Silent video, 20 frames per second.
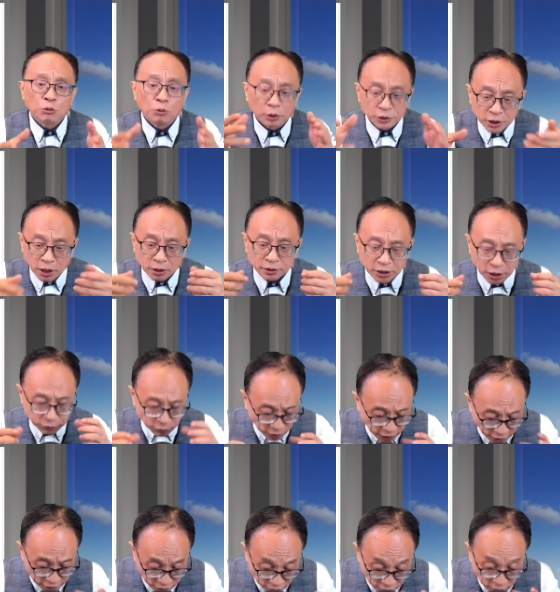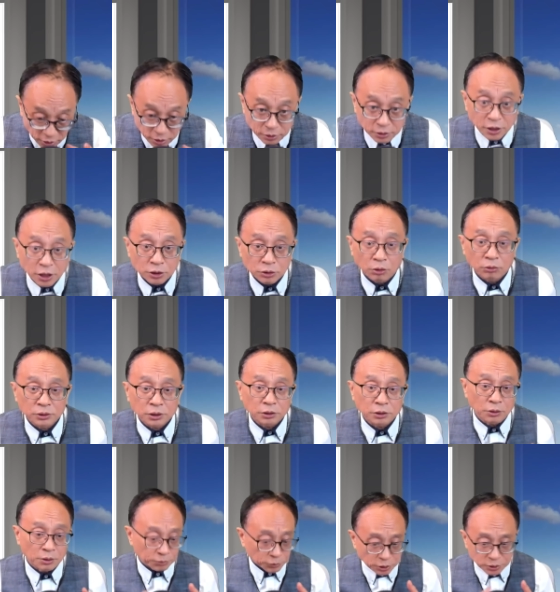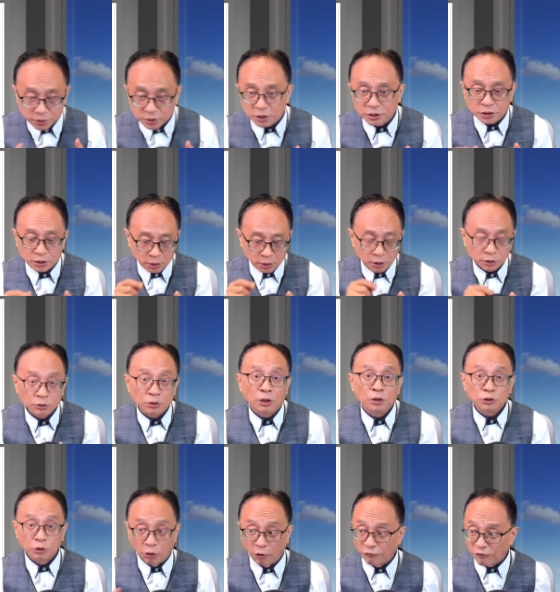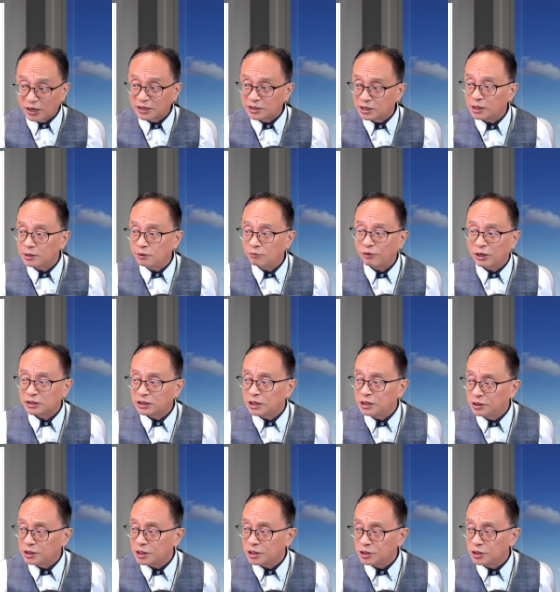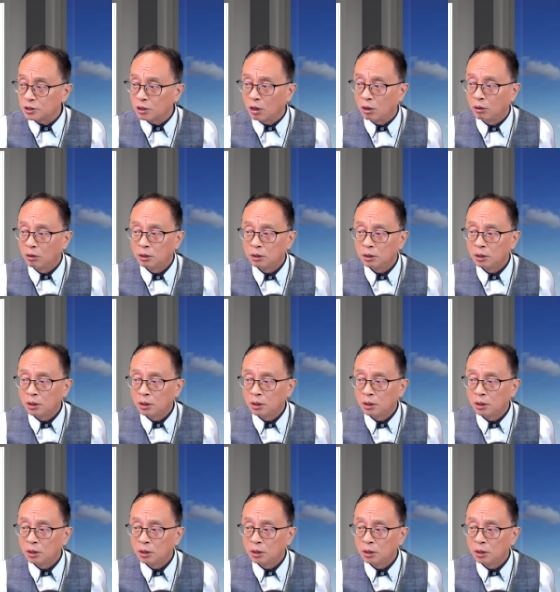我调查就看你那个内容到底会不会对人体，就结果发现发生一件事哦，